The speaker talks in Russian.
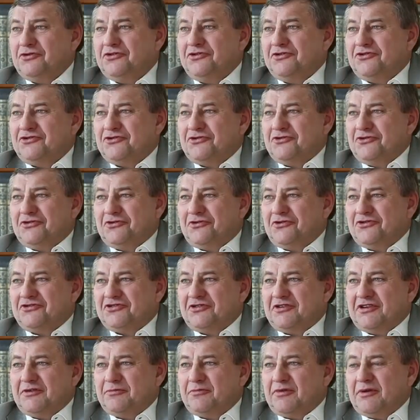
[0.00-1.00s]
ничего не
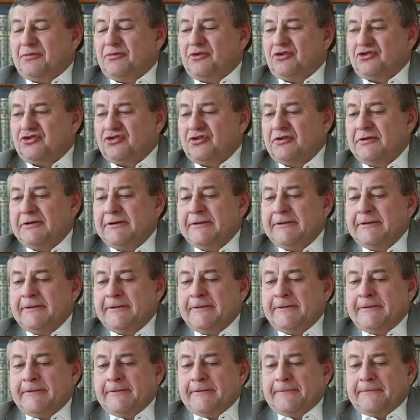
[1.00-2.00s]
хочет им помочь.
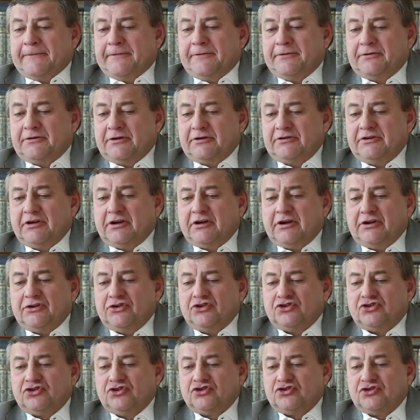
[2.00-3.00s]
И тогда,
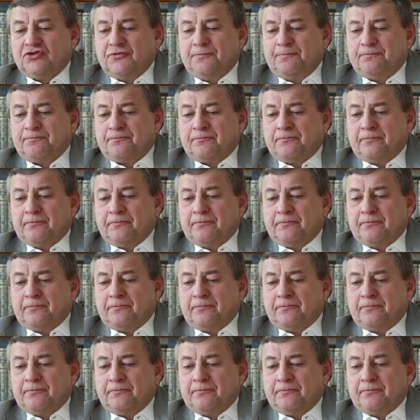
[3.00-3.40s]
конечно же,